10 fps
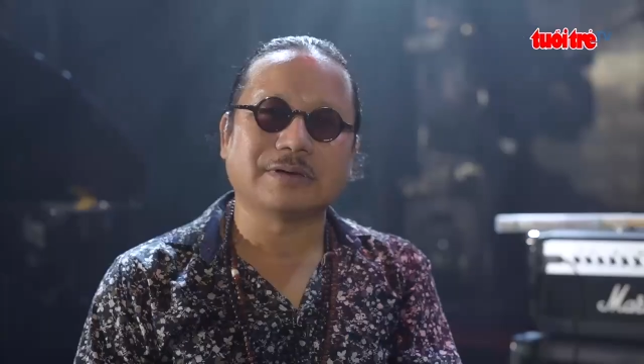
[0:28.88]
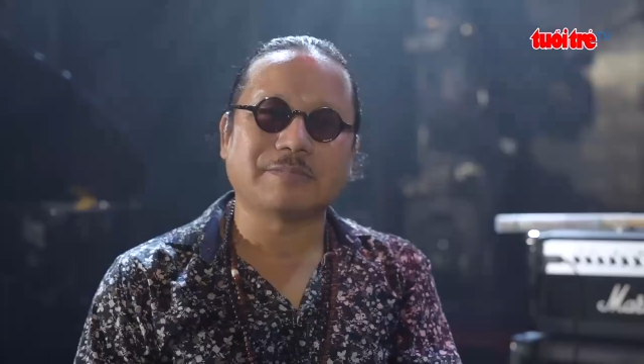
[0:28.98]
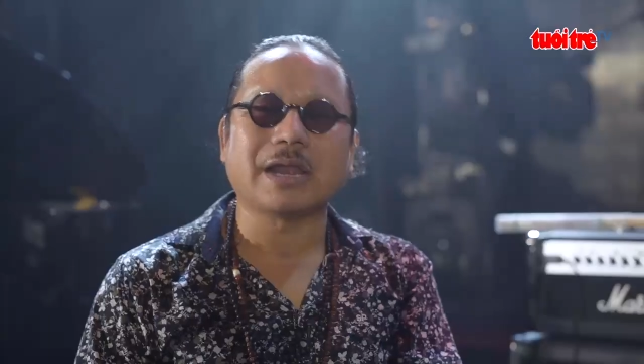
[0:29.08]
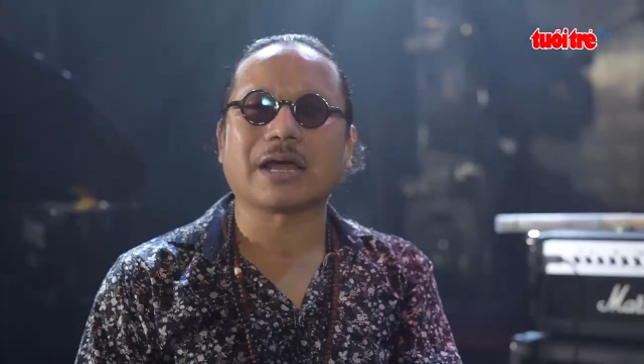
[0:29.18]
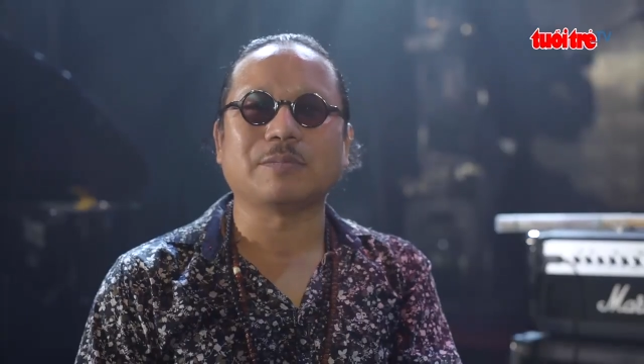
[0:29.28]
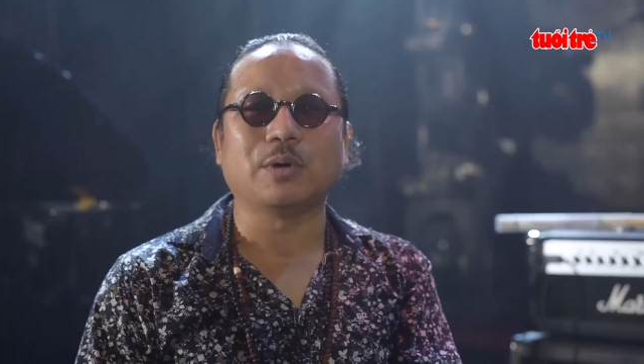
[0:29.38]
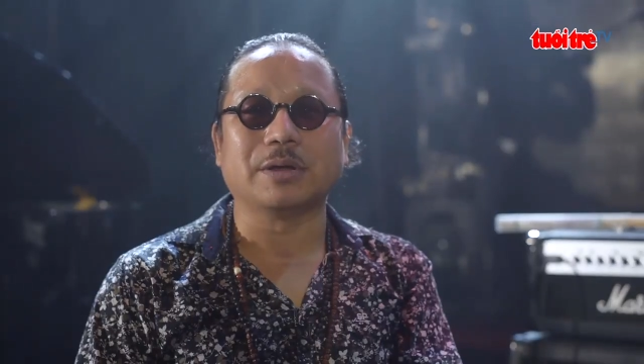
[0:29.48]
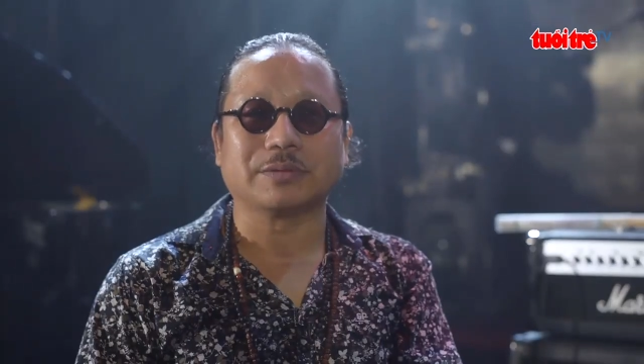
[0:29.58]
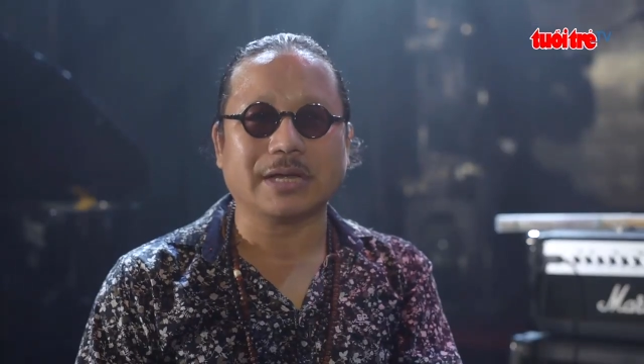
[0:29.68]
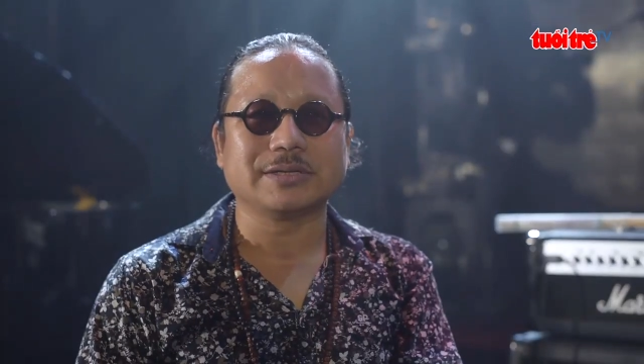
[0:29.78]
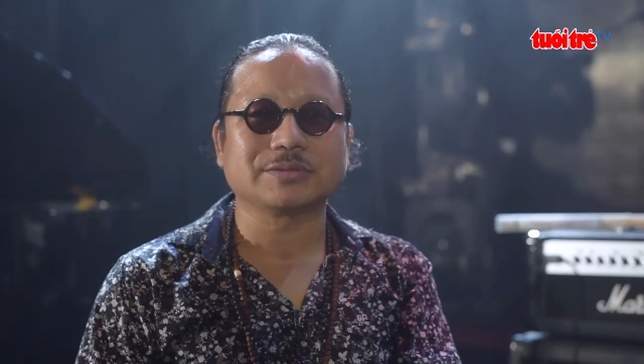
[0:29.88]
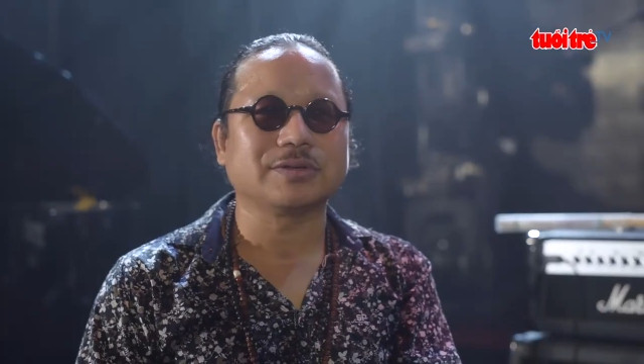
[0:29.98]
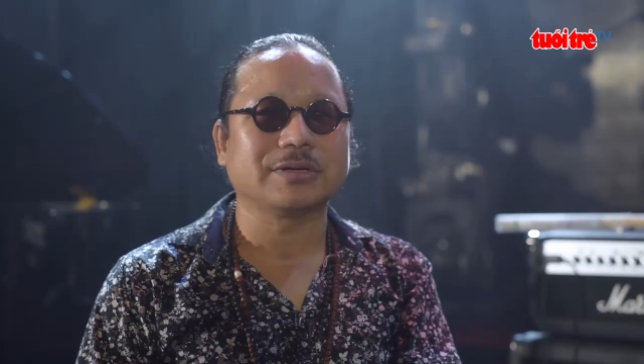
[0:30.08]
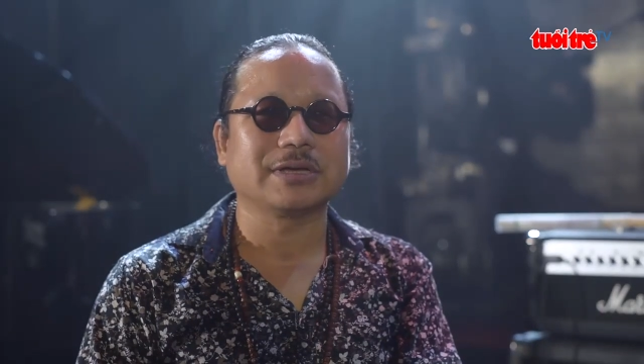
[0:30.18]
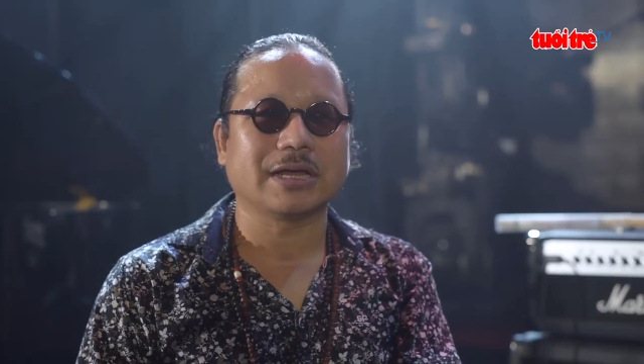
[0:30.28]
Hôm nay là cái buổi đầu tiên chúng
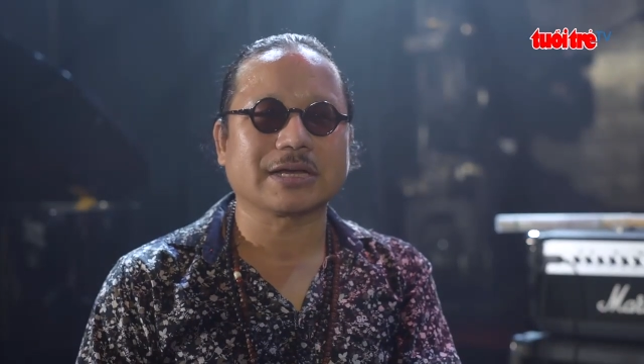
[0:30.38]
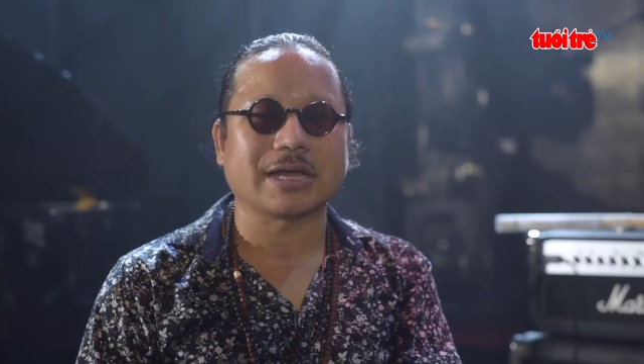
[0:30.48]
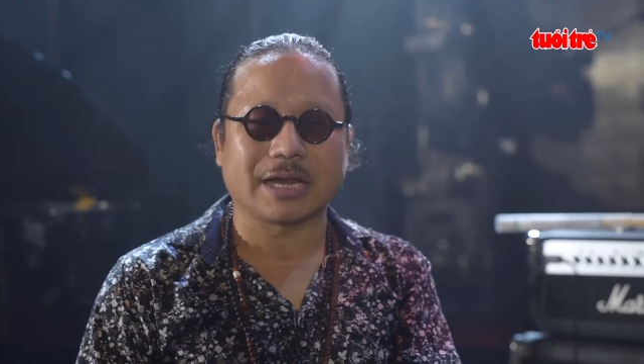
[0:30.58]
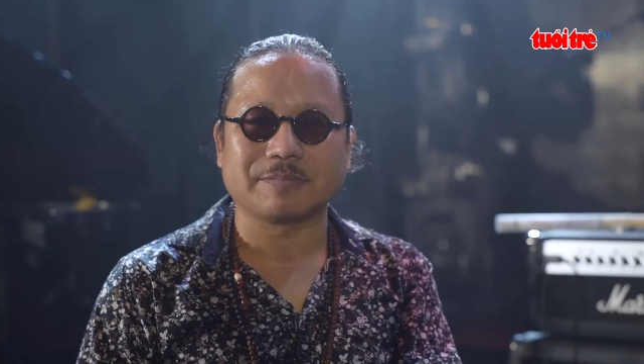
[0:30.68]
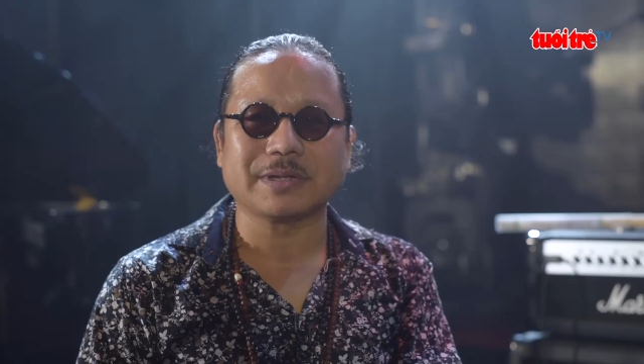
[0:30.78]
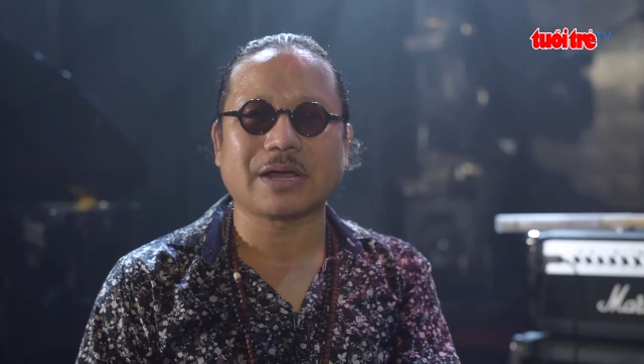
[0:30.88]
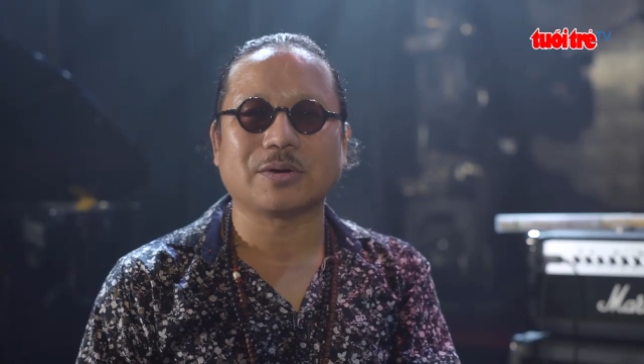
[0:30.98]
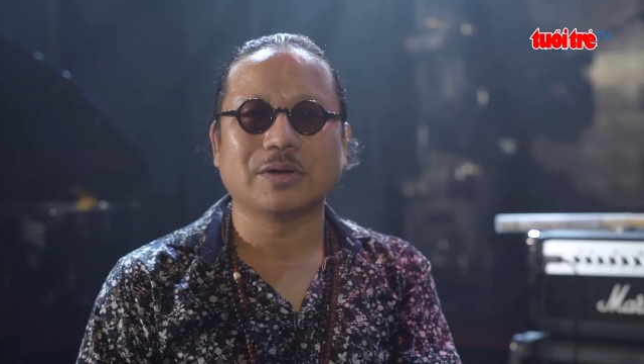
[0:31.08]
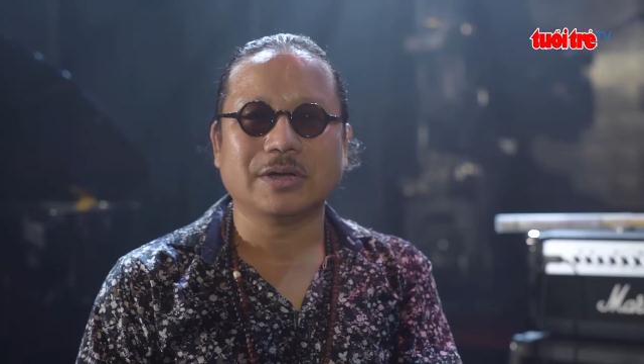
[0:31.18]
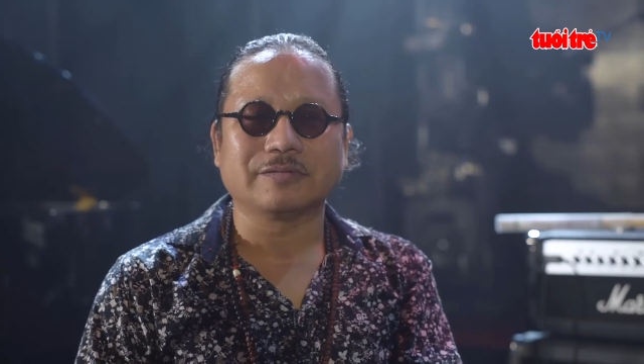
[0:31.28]
tôi ờ, kết hợp với nhau